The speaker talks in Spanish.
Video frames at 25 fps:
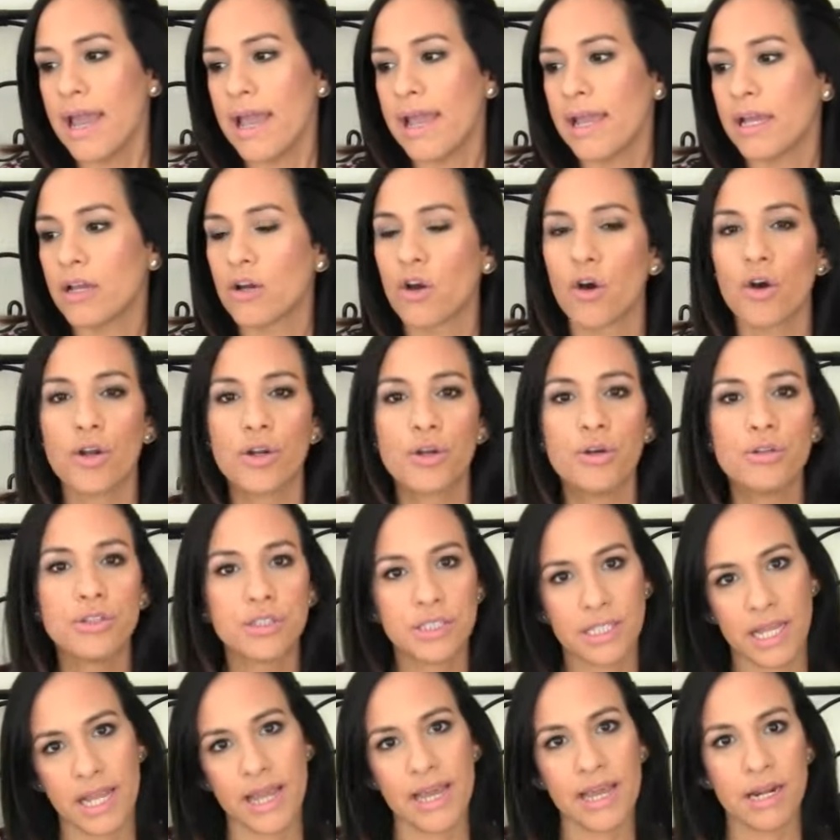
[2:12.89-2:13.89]
en
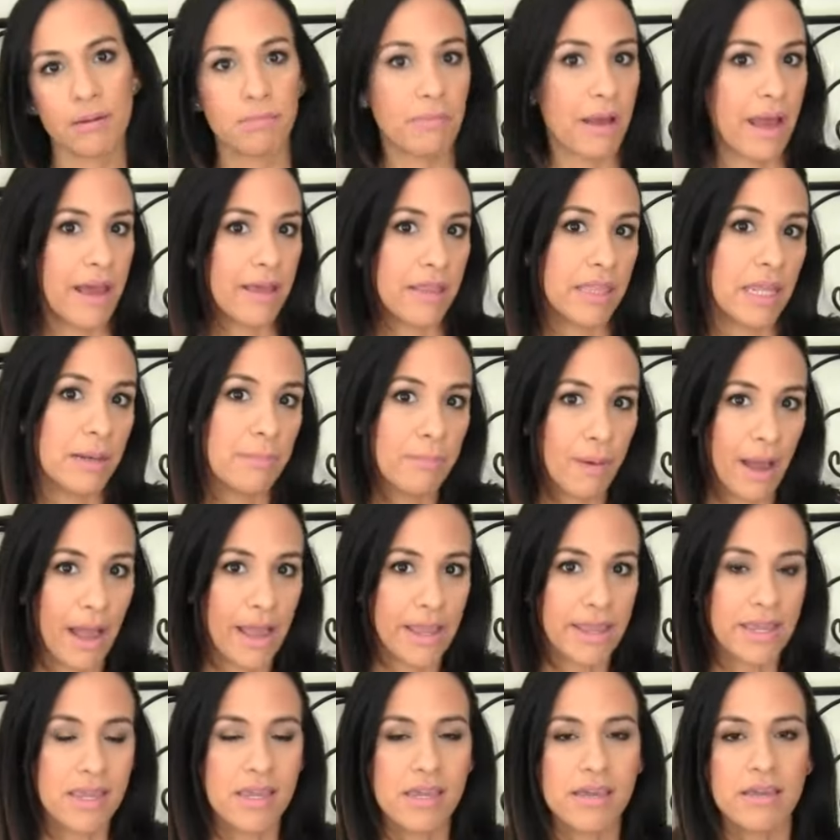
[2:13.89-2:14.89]
conocer más del
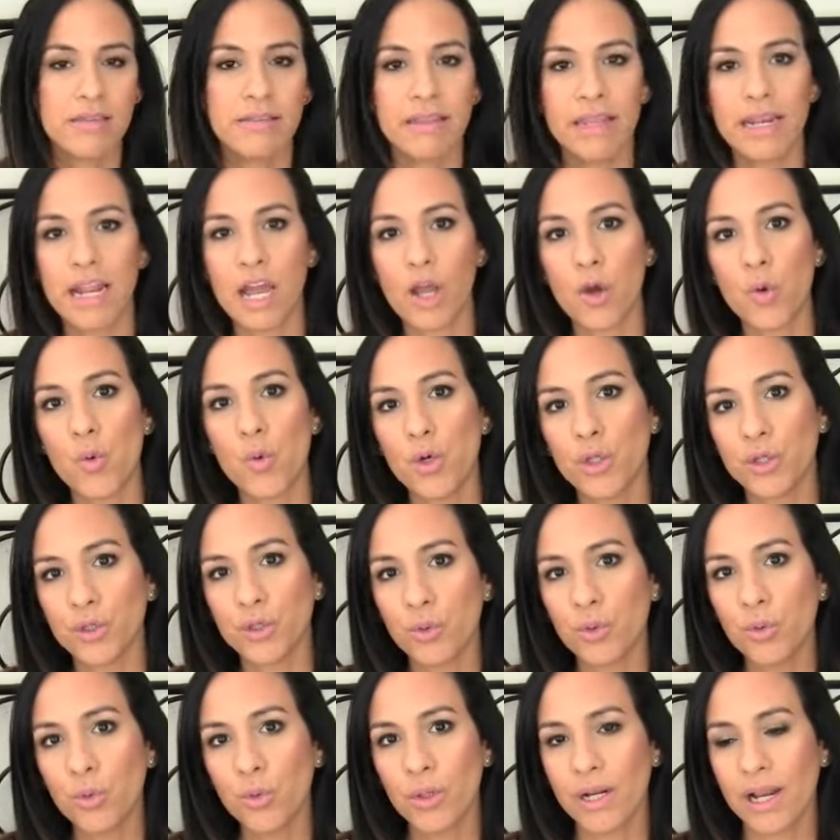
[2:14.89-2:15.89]
país, de la
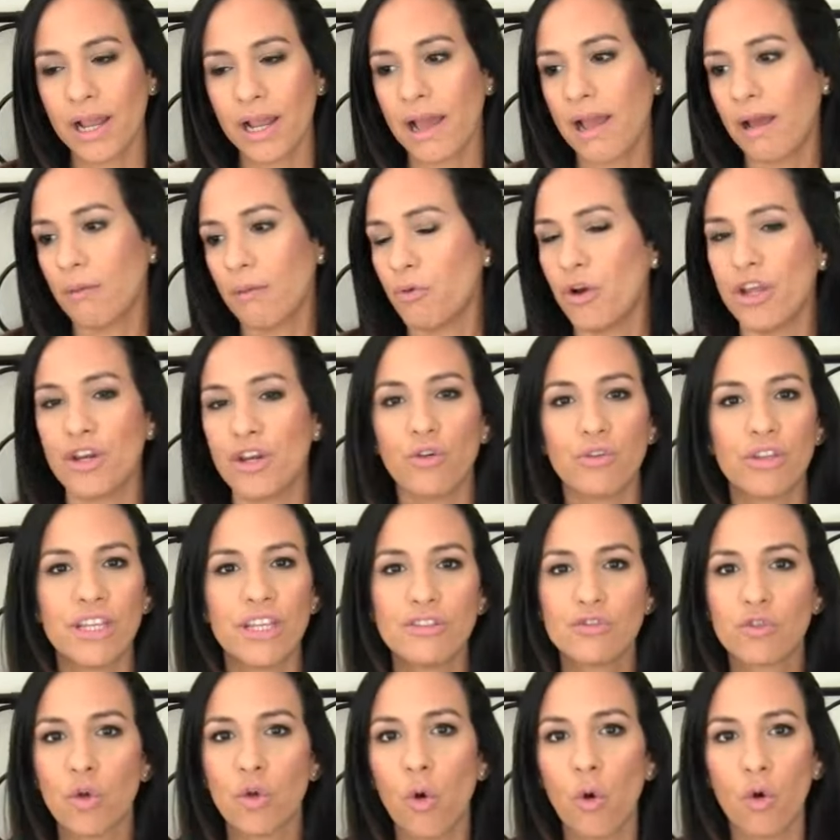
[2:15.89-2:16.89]
cultura, bueno,
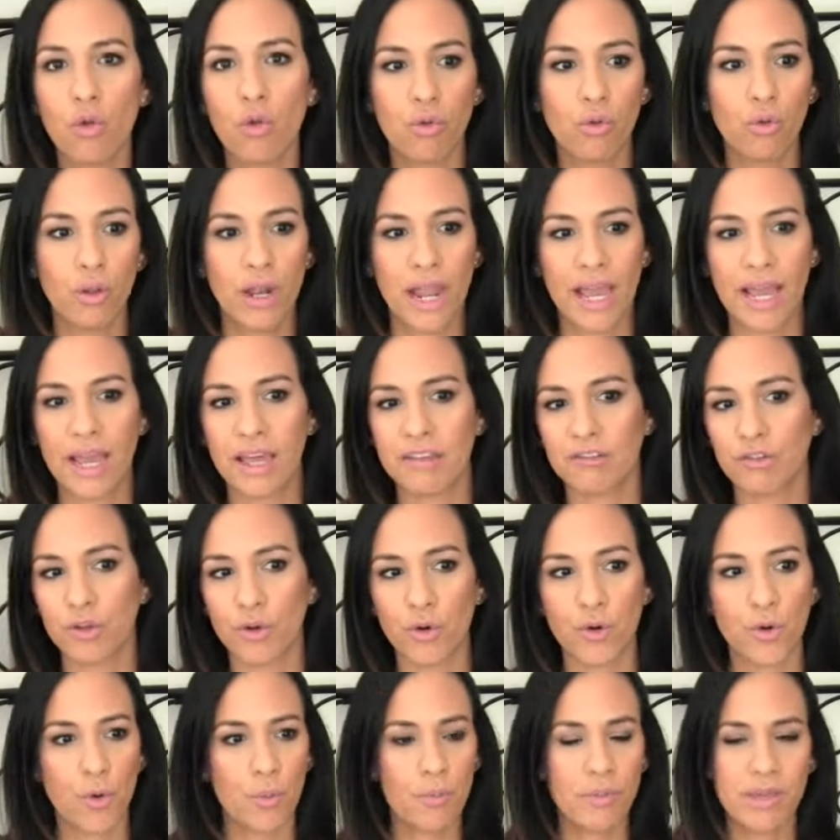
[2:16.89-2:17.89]
de todo, la
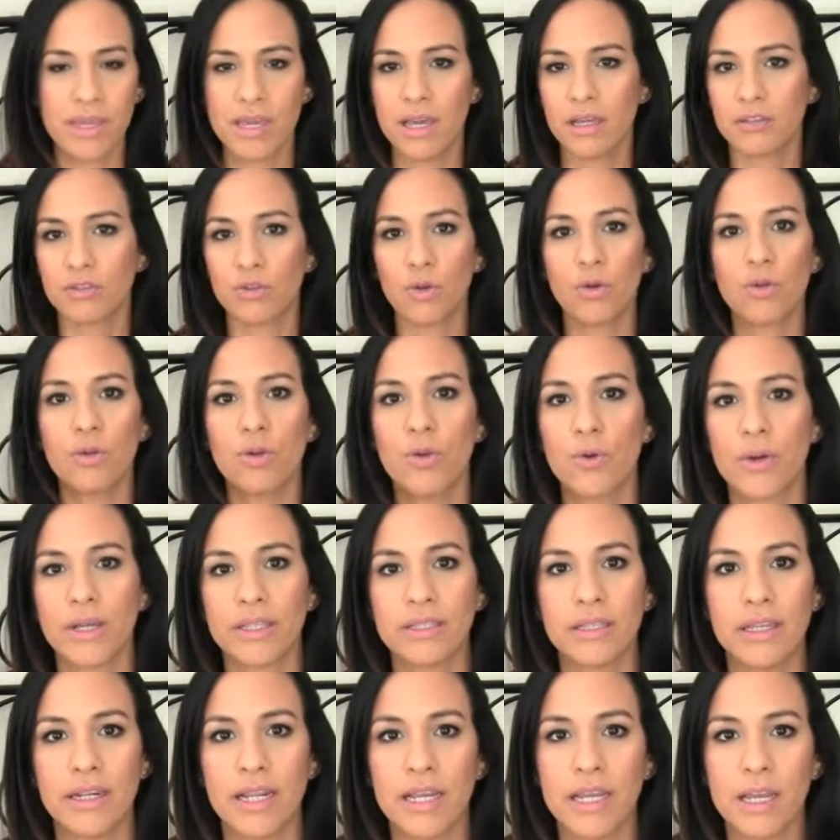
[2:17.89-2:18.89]
gastronomía, todo lo
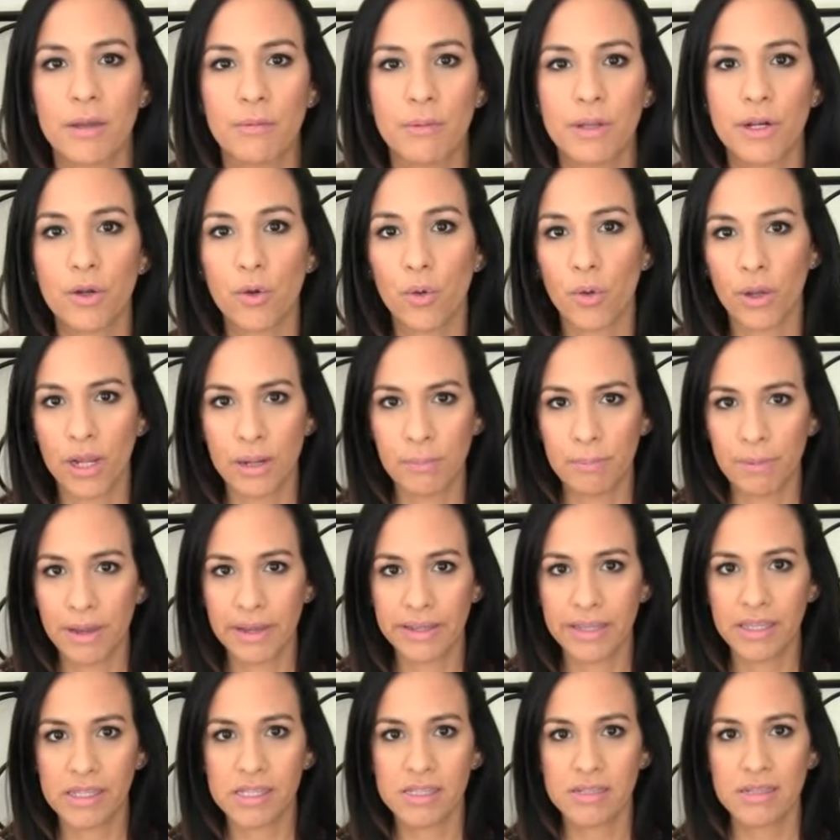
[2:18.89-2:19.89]
que tiene que ver con el
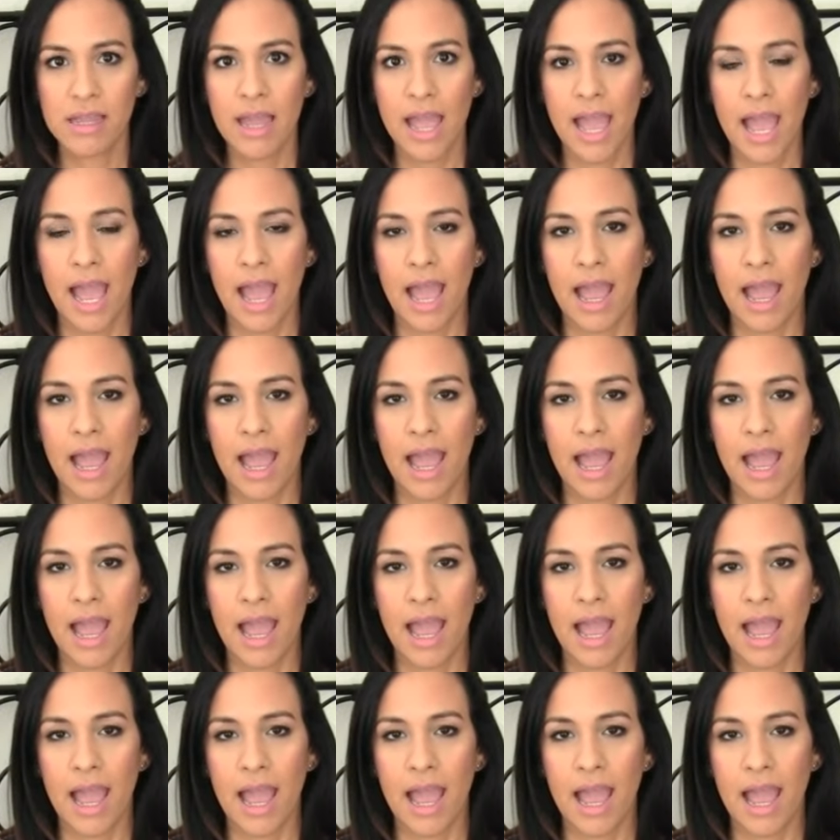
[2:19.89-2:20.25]
país